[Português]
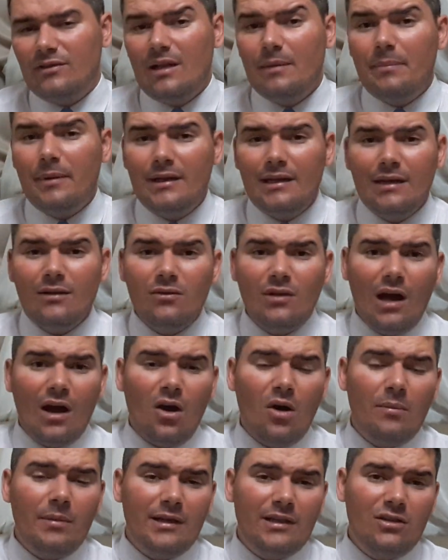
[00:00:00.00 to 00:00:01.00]
Dependendo da
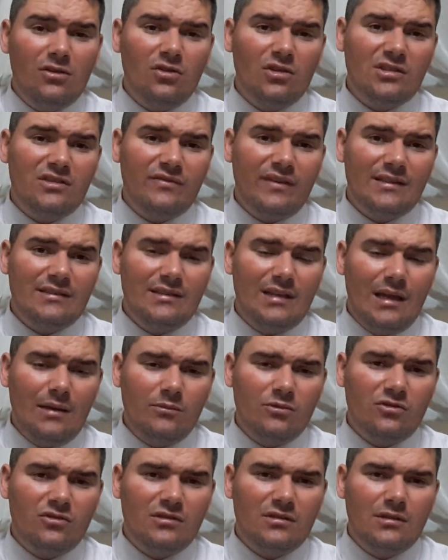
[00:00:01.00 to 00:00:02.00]
obra que nós
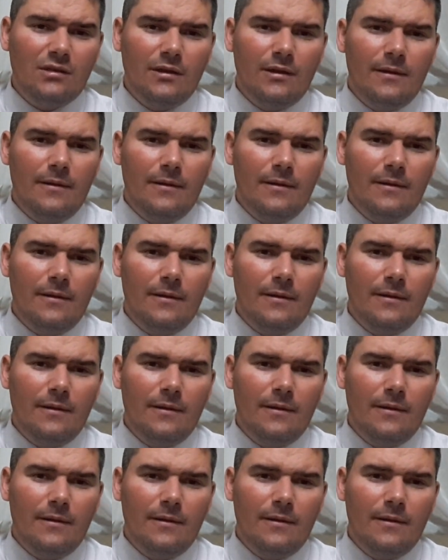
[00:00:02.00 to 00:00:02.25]
fazemos,